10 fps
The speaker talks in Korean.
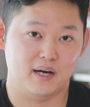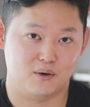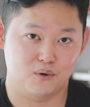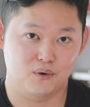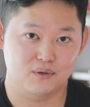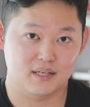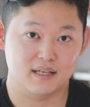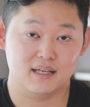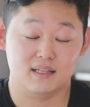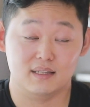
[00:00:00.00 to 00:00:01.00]
밝고
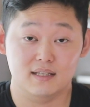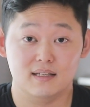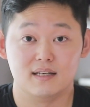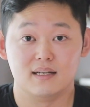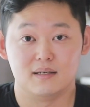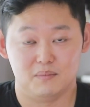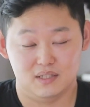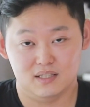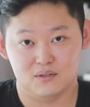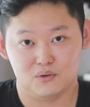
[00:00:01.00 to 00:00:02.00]
생기 있는
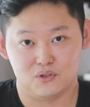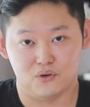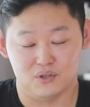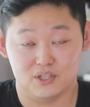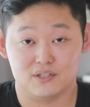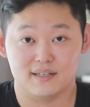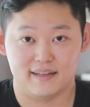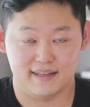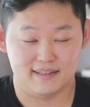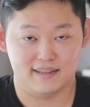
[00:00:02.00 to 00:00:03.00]
미들노트로
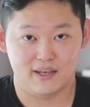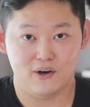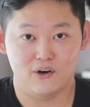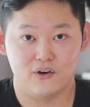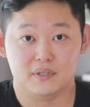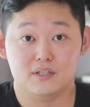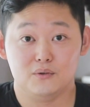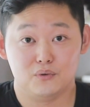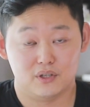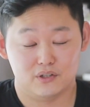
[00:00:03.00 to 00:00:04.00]
이어지게 되는데요.
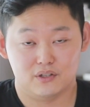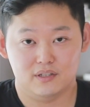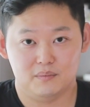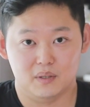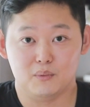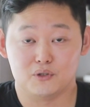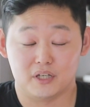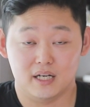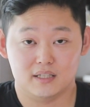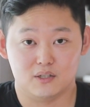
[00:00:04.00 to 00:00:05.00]
미들노트에서는
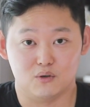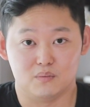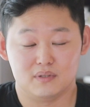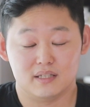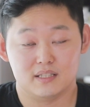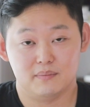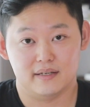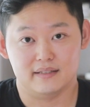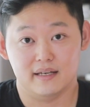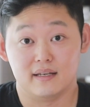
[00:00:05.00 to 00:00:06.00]
미모사 그리고
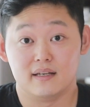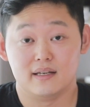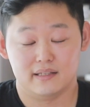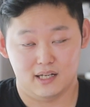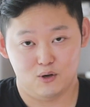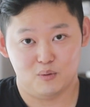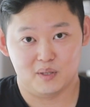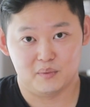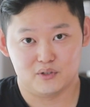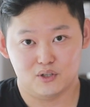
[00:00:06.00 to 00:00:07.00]
프랑지파니에
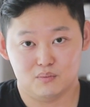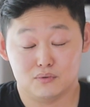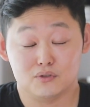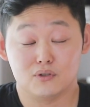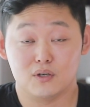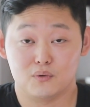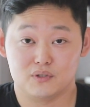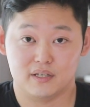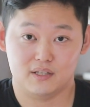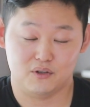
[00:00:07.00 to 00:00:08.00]
달콤하면서 풍성한
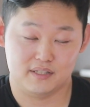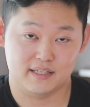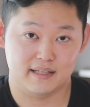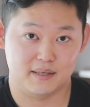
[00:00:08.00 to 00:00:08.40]
코창이 더해지게